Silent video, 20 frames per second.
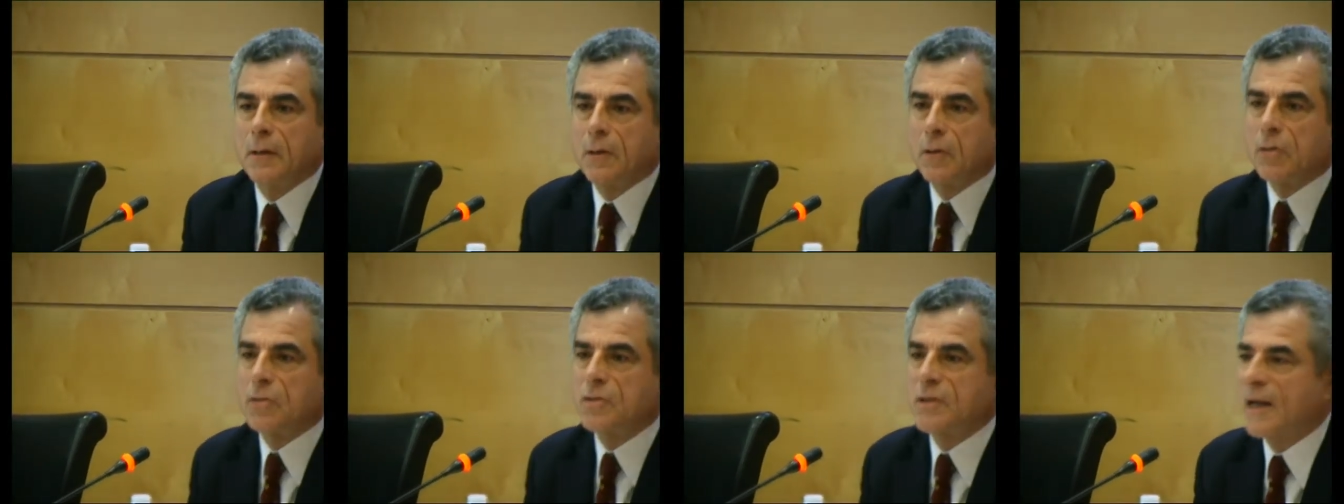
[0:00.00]

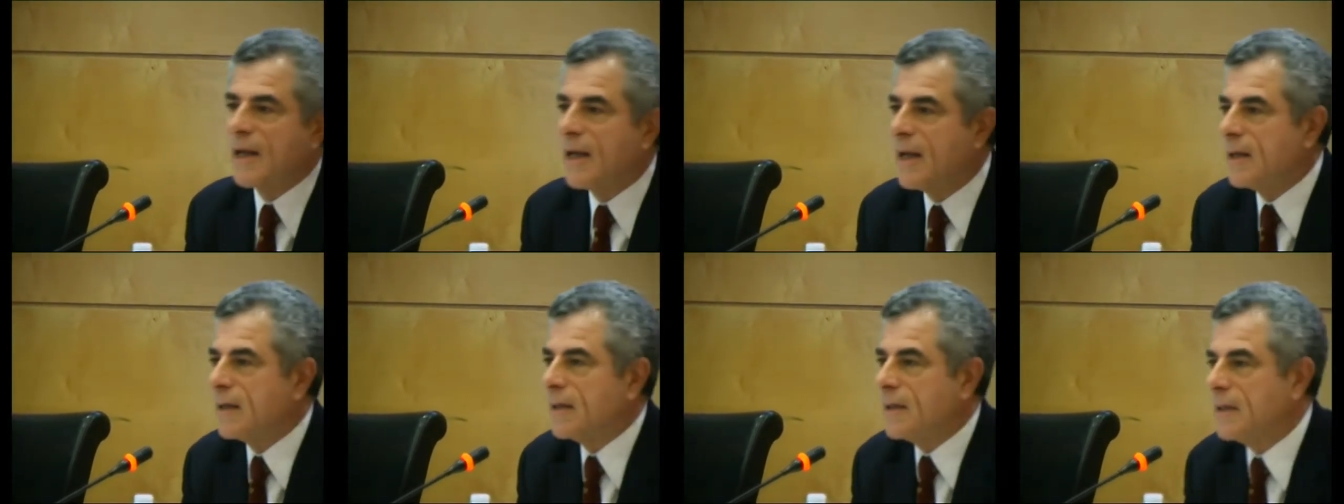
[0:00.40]
cosa
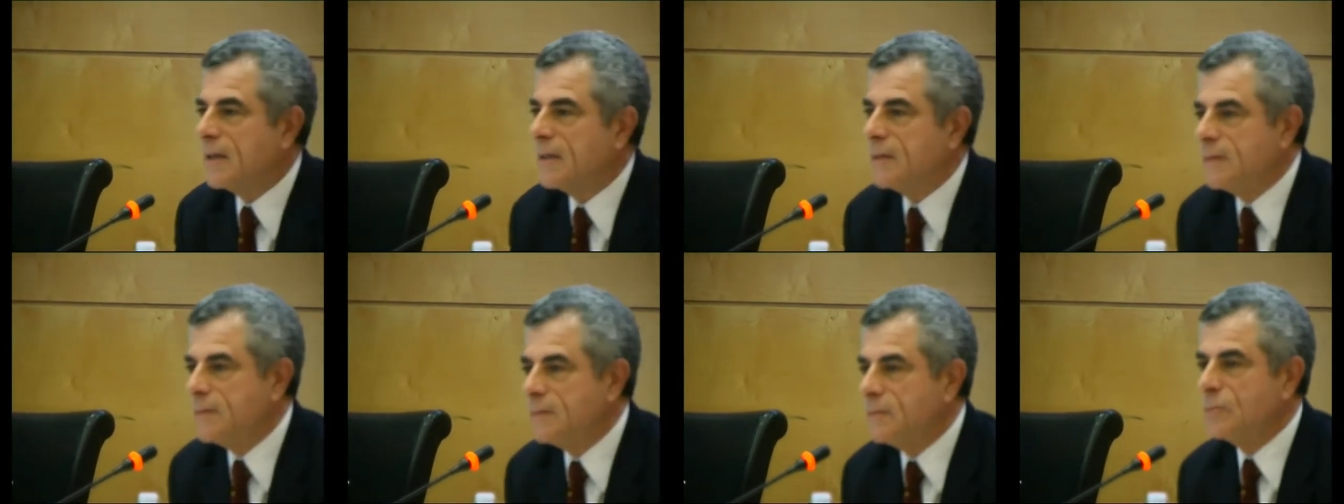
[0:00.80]

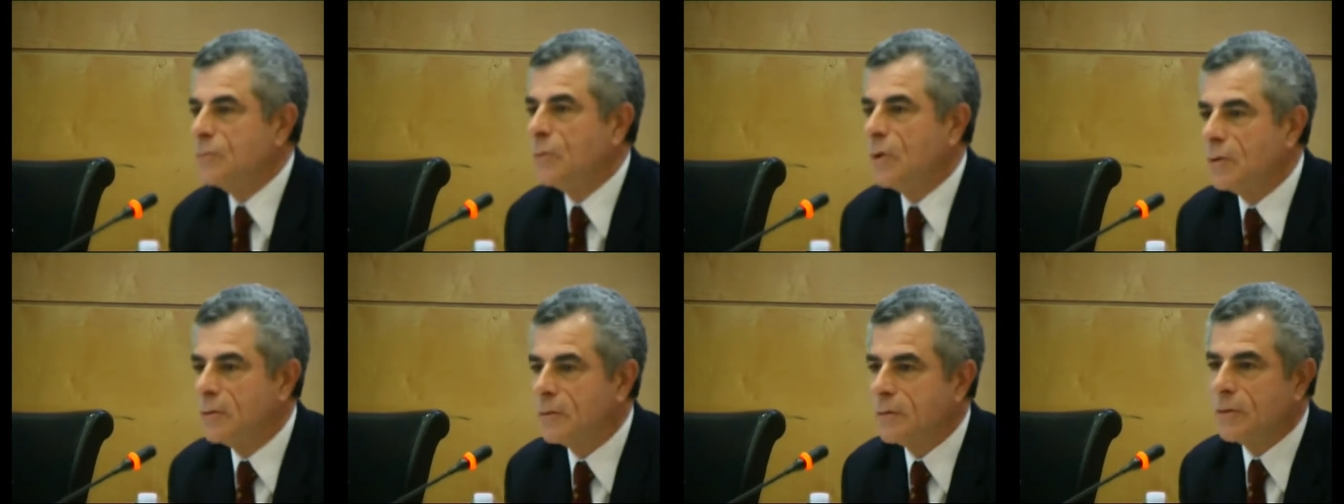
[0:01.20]
rara in un
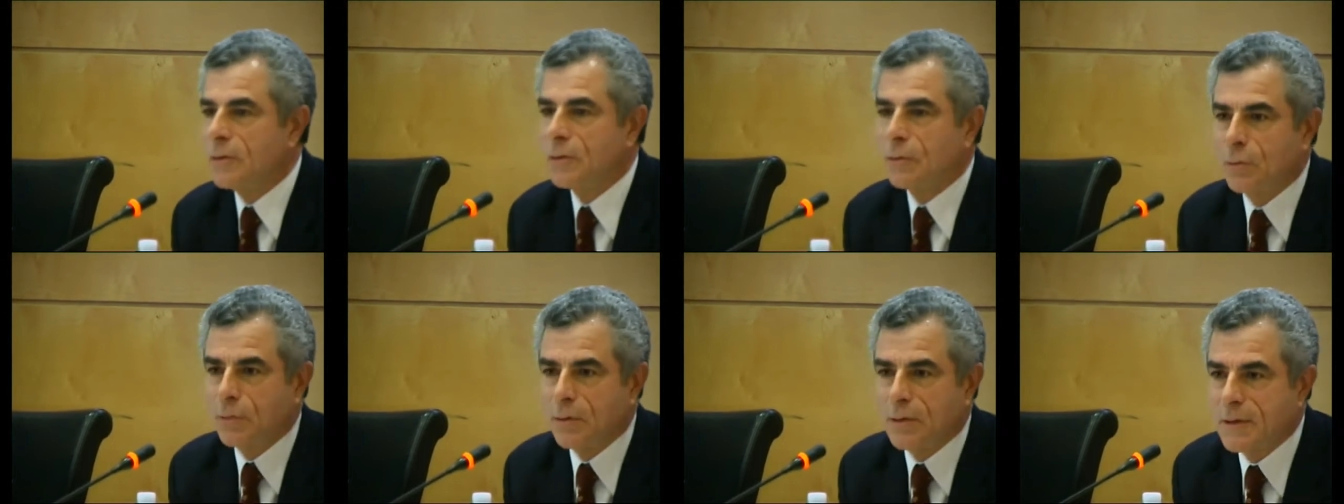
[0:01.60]
mondo
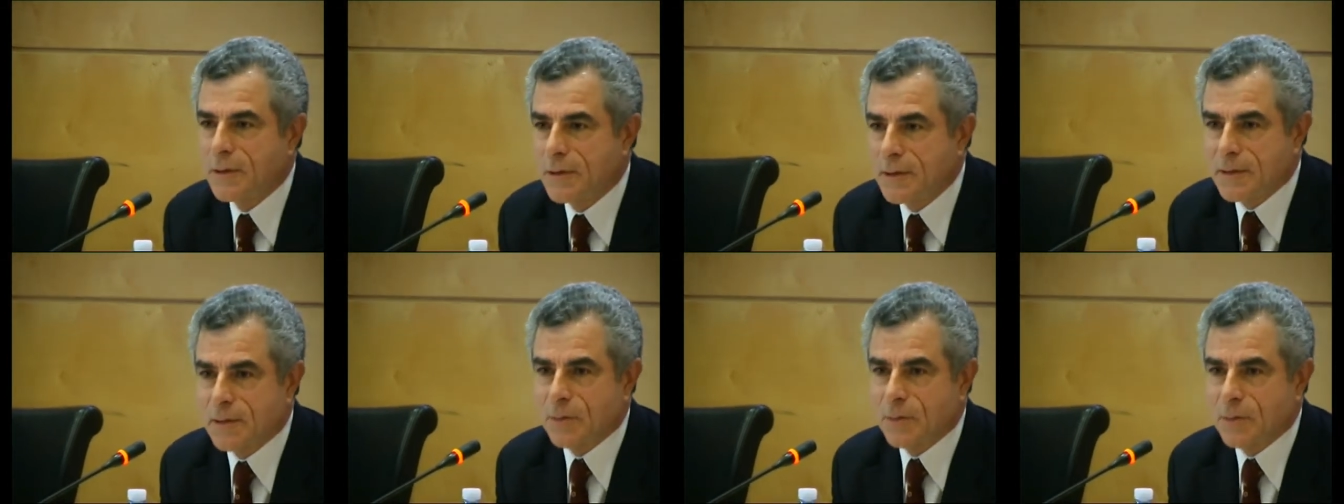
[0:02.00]
in cui